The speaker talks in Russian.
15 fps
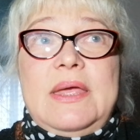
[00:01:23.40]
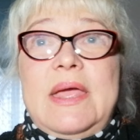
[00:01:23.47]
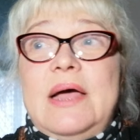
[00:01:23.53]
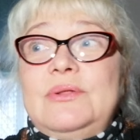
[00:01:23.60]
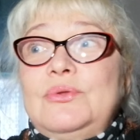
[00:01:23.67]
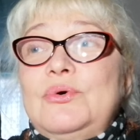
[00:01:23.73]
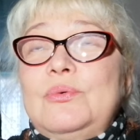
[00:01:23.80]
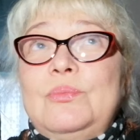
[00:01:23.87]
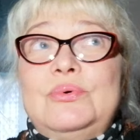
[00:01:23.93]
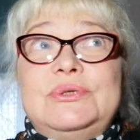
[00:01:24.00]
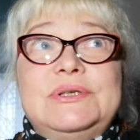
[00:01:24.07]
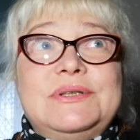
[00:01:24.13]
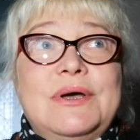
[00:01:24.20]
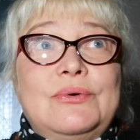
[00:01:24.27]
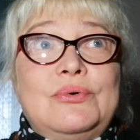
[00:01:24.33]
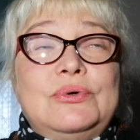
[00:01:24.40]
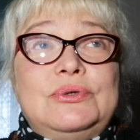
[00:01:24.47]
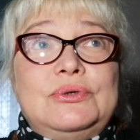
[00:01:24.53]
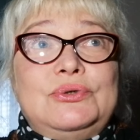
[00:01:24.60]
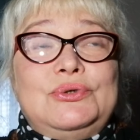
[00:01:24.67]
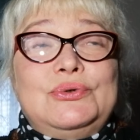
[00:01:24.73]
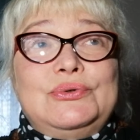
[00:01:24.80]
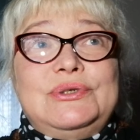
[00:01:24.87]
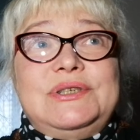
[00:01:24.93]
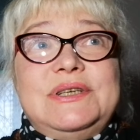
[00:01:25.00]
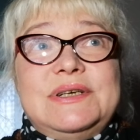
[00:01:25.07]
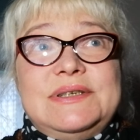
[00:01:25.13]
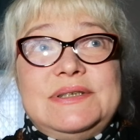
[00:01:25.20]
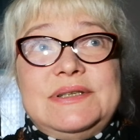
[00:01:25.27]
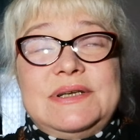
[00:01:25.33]
и оно будет какое-то
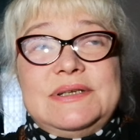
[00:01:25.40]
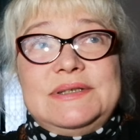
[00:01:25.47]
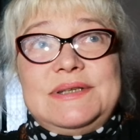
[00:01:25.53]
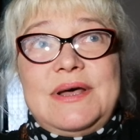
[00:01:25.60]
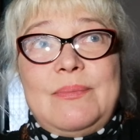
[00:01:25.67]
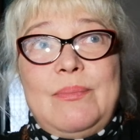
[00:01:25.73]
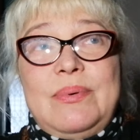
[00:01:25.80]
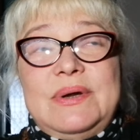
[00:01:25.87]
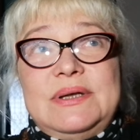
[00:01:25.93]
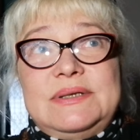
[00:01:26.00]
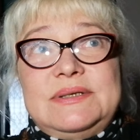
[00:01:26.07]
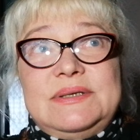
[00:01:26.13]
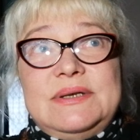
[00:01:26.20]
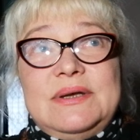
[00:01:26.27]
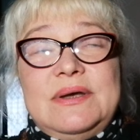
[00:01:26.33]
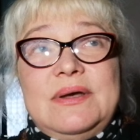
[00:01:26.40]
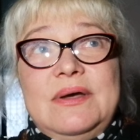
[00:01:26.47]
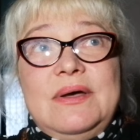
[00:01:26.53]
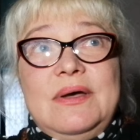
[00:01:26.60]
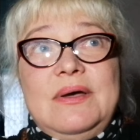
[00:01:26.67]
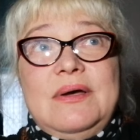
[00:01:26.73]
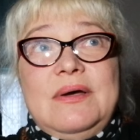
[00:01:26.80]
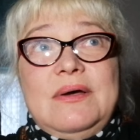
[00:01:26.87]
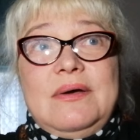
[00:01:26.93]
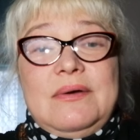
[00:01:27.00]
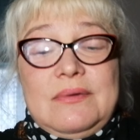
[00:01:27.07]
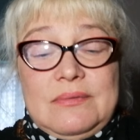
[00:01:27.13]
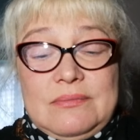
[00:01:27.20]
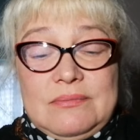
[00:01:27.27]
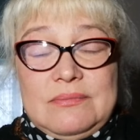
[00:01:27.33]
чудесное событие
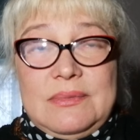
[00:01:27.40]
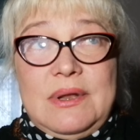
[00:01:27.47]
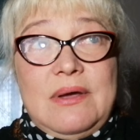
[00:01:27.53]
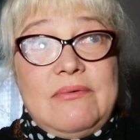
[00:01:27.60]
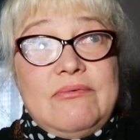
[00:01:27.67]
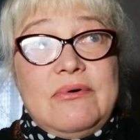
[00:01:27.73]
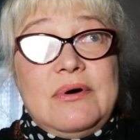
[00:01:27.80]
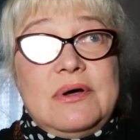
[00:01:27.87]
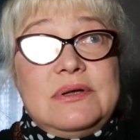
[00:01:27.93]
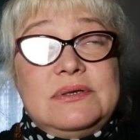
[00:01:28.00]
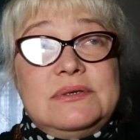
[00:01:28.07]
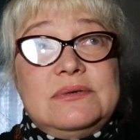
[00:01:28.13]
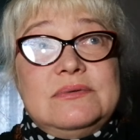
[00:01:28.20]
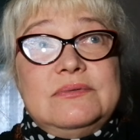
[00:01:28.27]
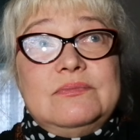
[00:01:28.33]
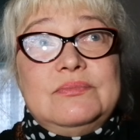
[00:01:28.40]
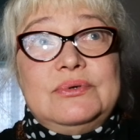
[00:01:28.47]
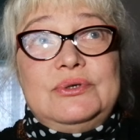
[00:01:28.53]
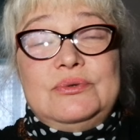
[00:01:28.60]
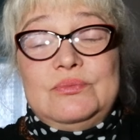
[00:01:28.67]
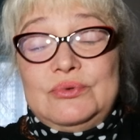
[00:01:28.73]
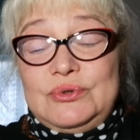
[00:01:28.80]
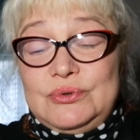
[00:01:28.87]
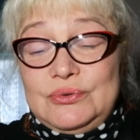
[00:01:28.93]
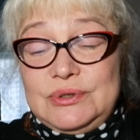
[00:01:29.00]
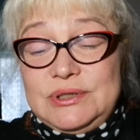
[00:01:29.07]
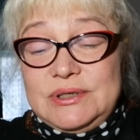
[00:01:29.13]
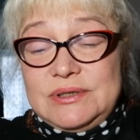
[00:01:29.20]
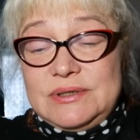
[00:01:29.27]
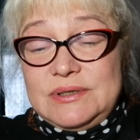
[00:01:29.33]
для вас. Почему
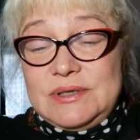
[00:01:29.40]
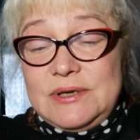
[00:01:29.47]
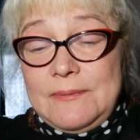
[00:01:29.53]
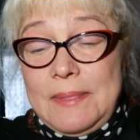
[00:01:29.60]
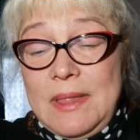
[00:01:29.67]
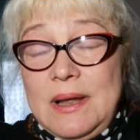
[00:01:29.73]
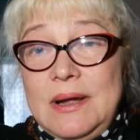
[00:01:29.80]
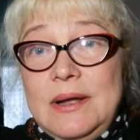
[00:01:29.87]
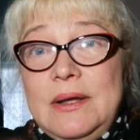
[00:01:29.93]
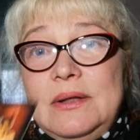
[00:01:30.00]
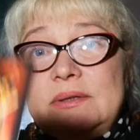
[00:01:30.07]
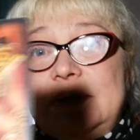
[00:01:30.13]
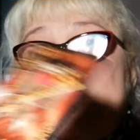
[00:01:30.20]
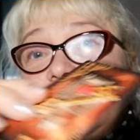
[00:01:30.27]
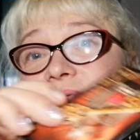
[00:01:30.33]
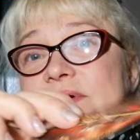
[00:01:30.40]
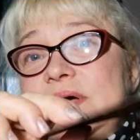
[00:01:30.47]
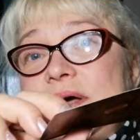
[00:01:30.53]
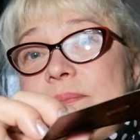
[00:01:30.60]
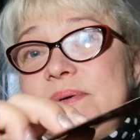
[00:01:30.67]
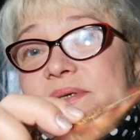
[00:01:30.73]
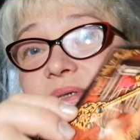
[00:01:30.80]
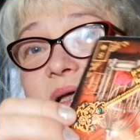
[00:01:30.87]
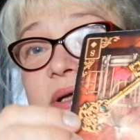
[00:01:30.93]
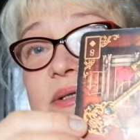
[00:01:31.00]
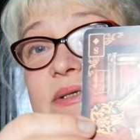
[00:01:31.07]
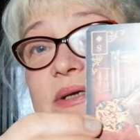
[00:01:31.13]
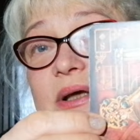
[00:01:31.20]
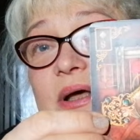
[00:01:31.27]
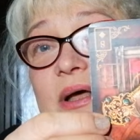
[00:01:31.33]
чудесное? Да, вы как бы
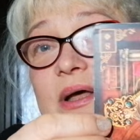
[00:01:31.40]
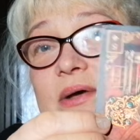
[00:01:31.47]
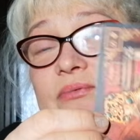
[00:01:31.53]
знаете,